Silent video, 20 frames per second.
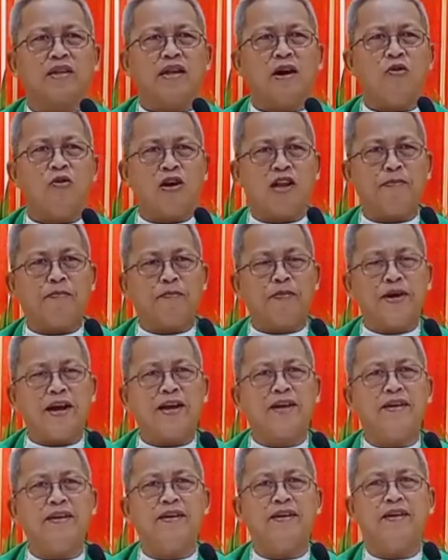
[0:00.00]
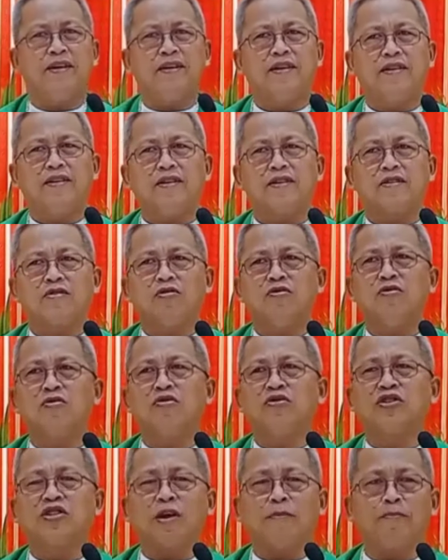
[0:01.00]
kaulipnan
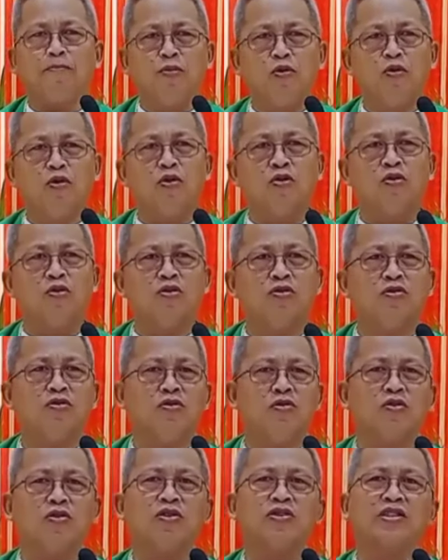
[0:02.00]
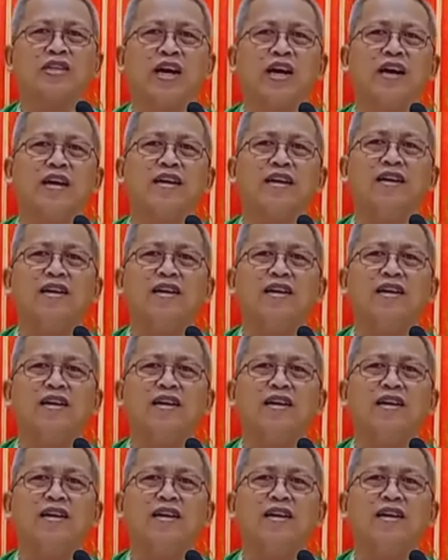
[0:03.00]
tungod sa pulong og sa